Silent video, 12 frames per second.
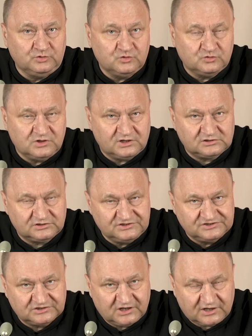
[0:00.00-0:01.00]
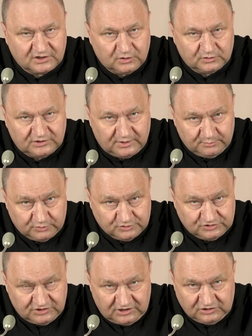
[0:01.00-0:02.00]
Judasz Iskariota,
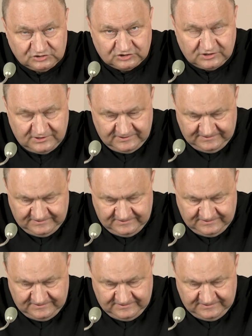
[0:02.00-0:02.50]
późniejszy